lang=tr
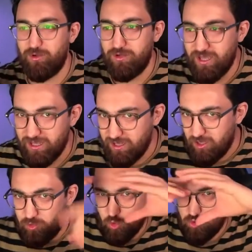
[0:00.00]
böyle
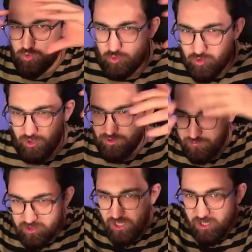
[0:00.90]
gözlük
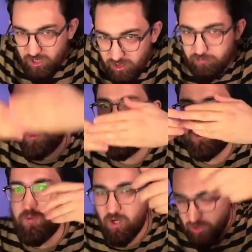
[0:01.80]
taktı bir şeyler yaptı
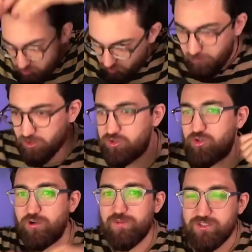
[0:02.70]
siperliği kapattı
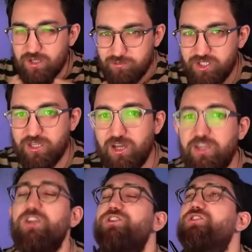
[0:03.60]
kafasına bir şey daha
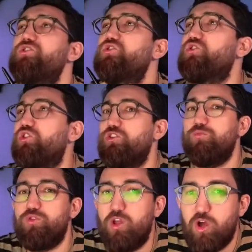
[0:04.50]
geçirdi sıktı
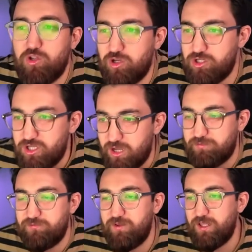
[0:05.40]
buradan arkayı şey
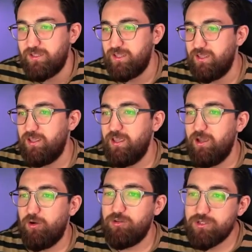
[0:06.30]
yaptı falan
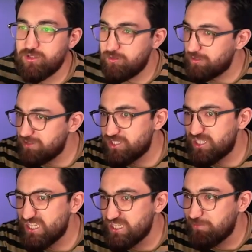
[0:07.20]
ondan sonra öyle bir
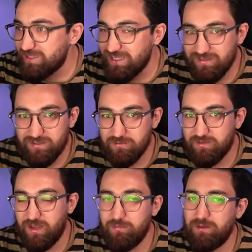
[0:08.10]
çıbık getirdi bir
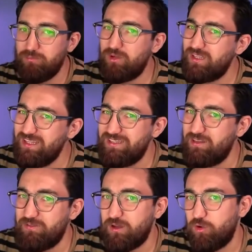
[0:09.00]
tane ben bu arada ilk
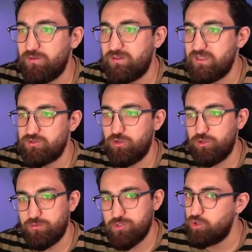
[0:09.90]
defa covid testi
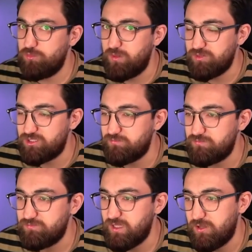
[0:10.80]
oluyorum hiç olmamıştım
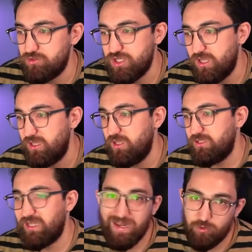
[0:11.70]
daha önce
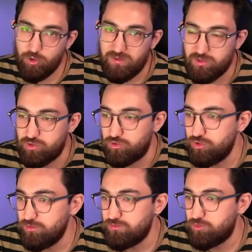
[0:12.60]
gerek olmadı
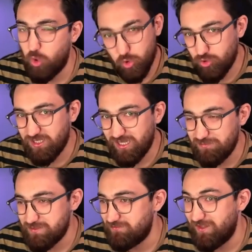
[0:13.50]
çünkü koruduk
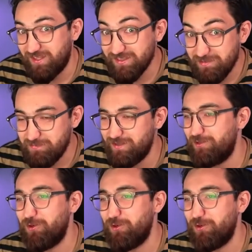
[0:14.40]
kendimizi falan deyip